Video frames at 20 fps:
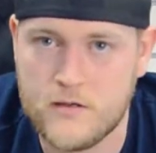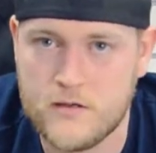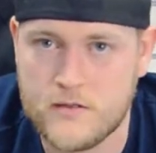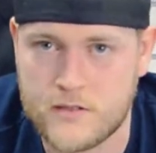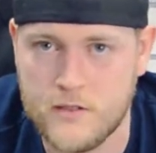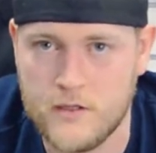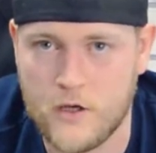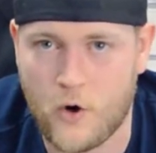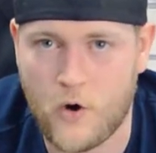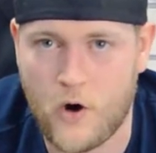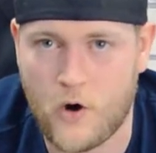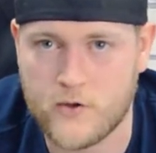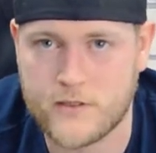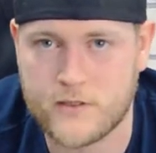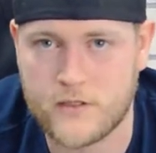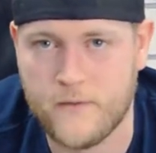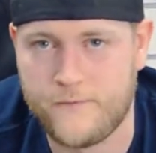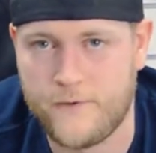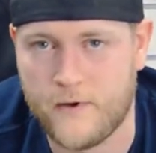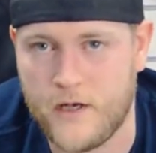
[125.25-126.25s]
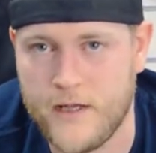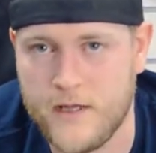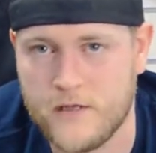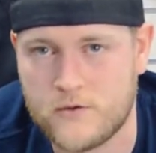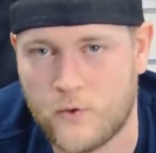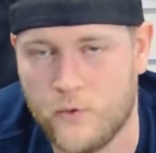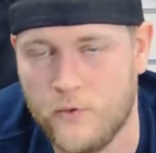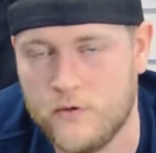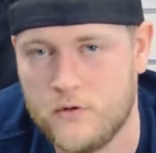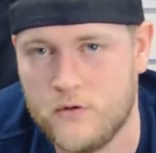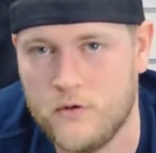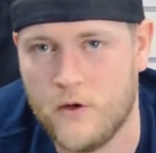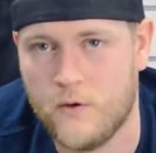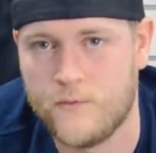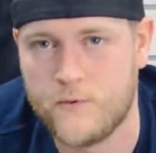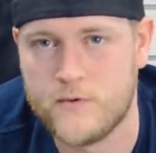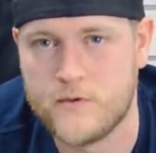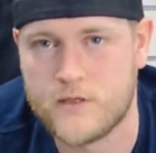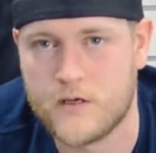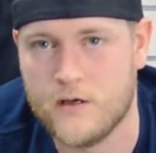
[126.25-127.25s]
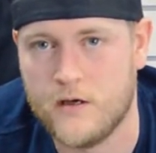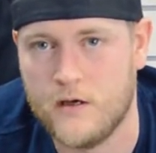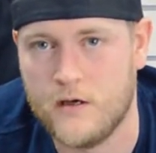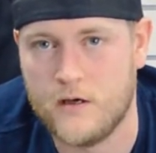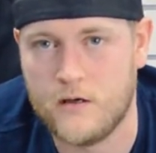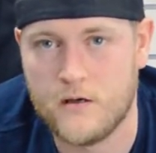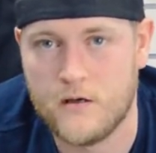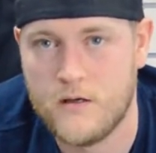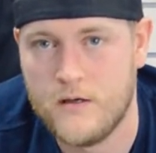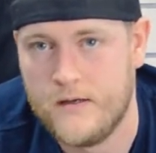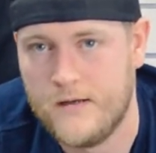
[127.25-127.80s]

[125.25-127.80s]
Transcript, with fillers: sind auch außerdem verlinkt unten auf unserer